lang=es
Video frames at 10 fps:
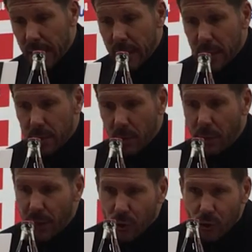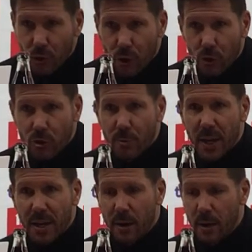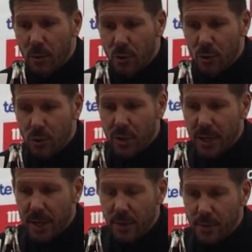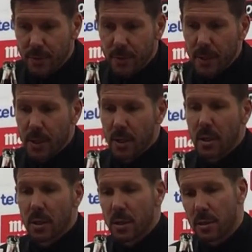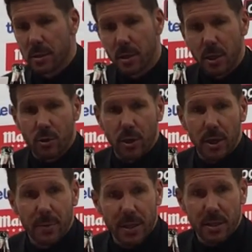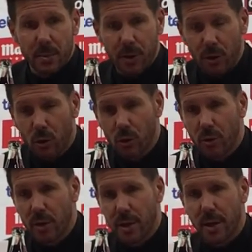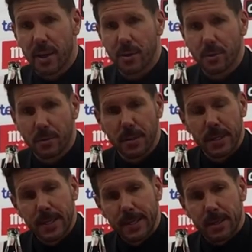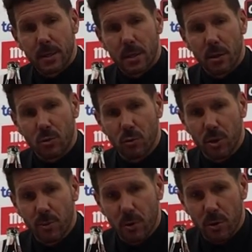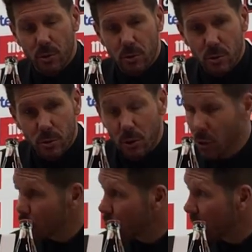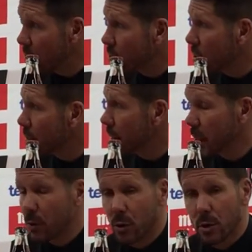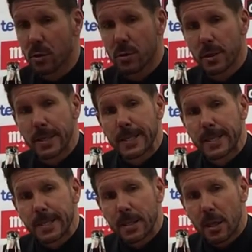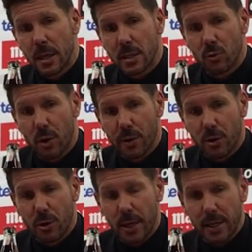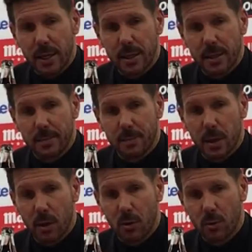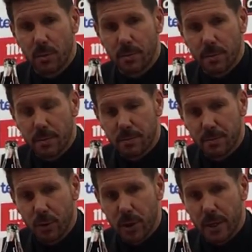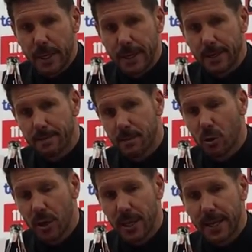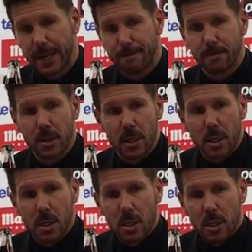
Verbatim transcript: que, a ver, nosotros no nos imaginábamos otro escenario. Históricamente siempre nos costó este estadio, de los últimos, creo que ocho años, si no me equivoco, la segunda victoria que, el club puede concretar.